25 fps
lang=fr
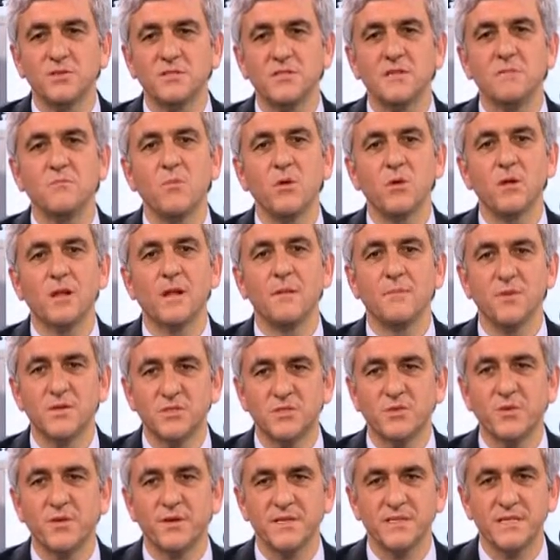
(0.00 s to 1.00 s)
sentiment que la
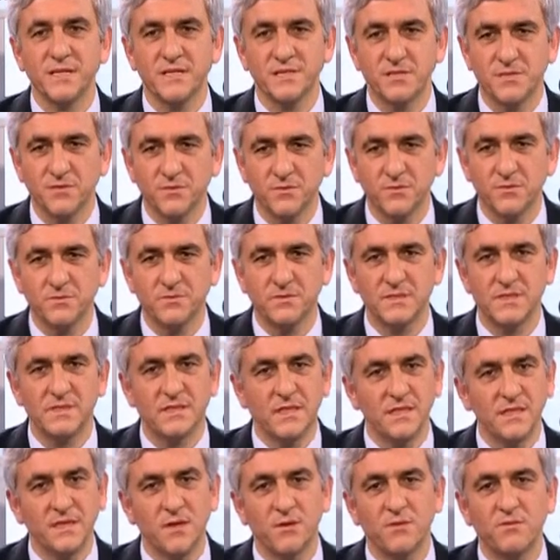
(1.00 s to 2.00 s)
masterisation,
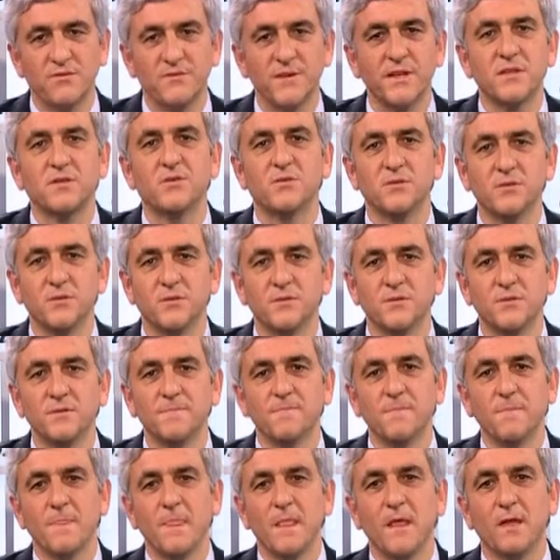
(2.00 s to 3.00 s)
c'est-à-dire le fait
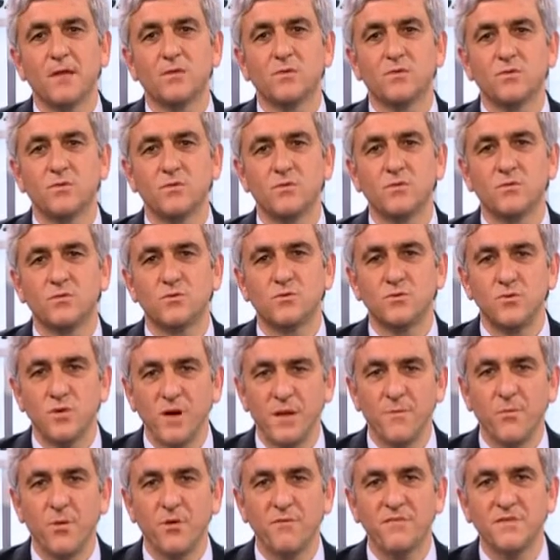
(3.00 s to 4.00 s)
que
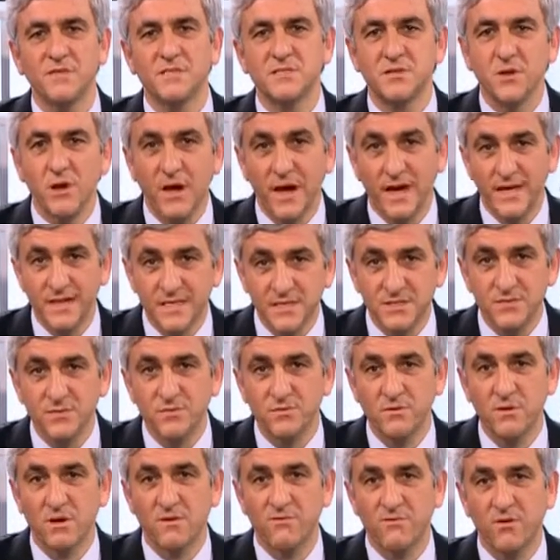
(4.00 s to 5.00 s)
tous les professeurs, à
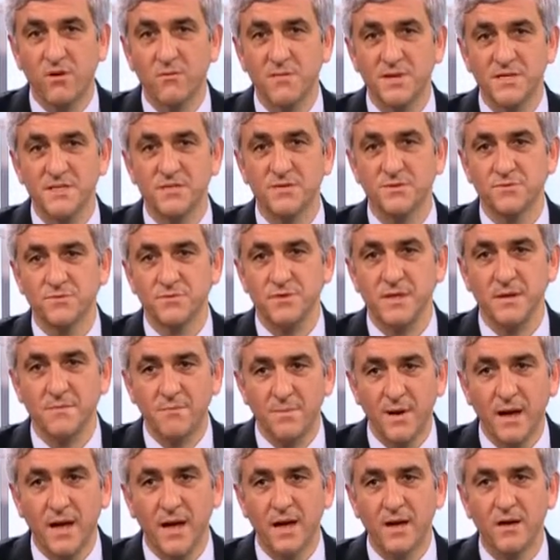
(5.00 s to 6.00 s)
l'issue de leur formation,
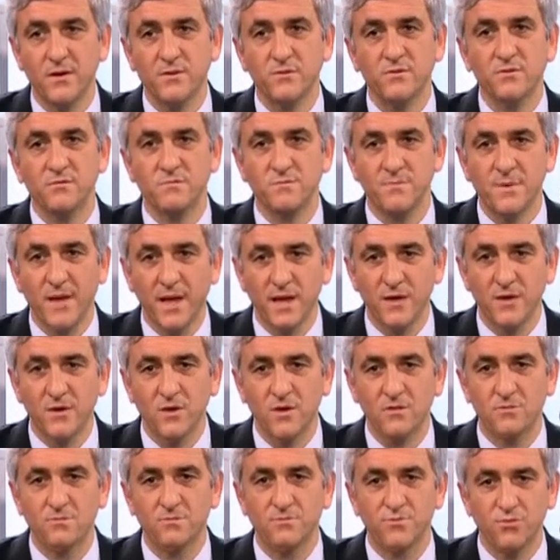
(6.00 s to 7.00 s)
n'aient pas une
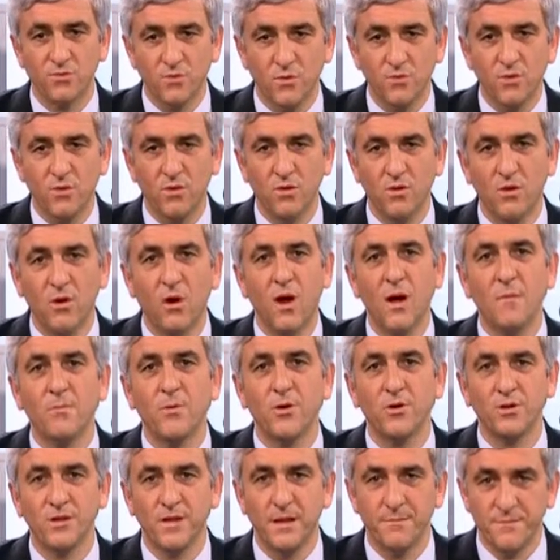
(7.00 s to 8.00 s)
période pour euh, leur
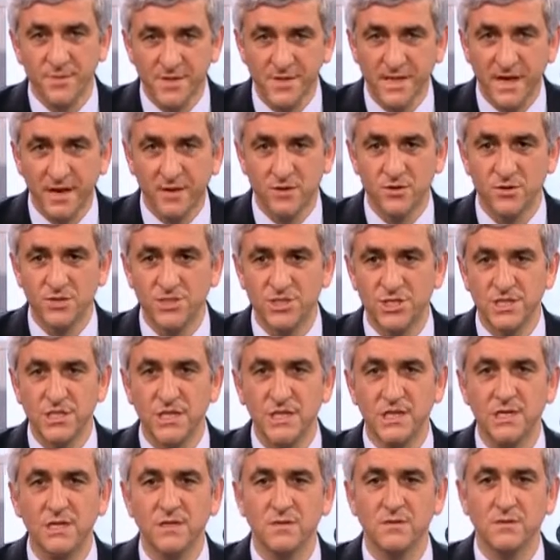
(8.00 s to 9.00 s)
apprendre la
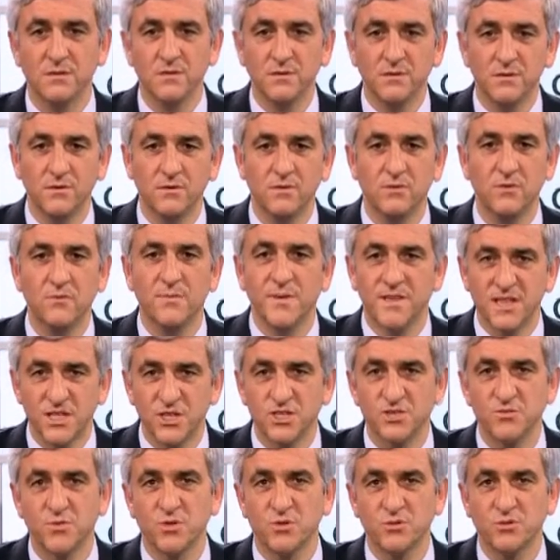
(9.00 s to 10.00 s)
pédagogie, euh, le
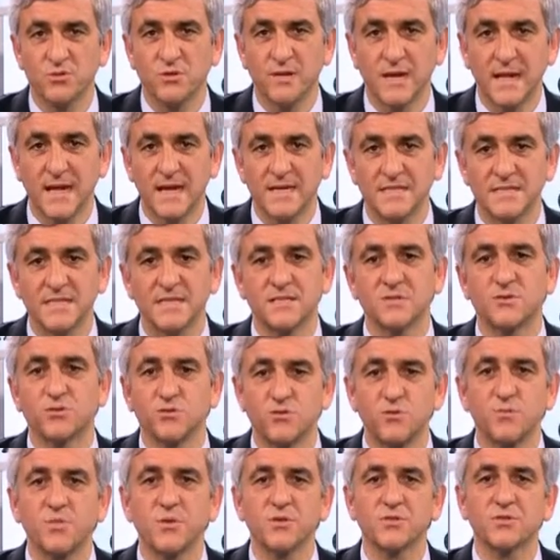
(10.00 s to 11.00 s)
management d'une classe, est-ce
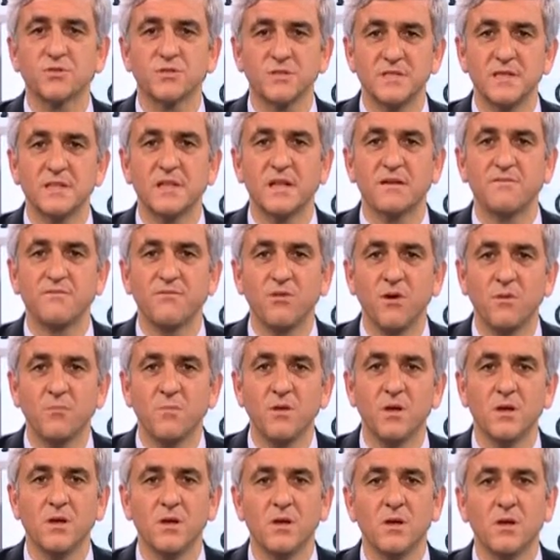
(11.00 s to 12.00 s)
que tu penses que cette
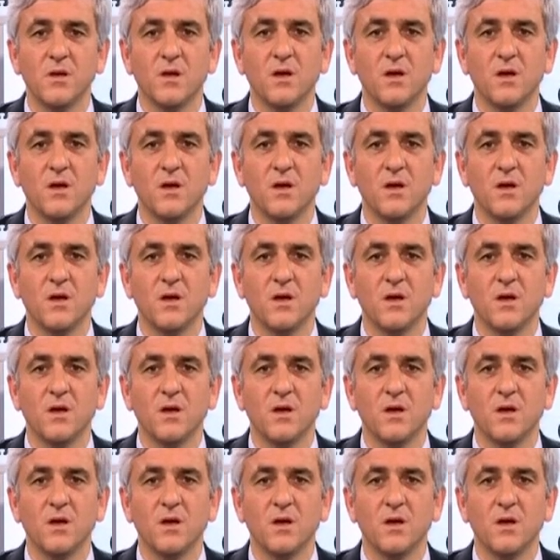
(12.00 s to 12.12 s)
réforme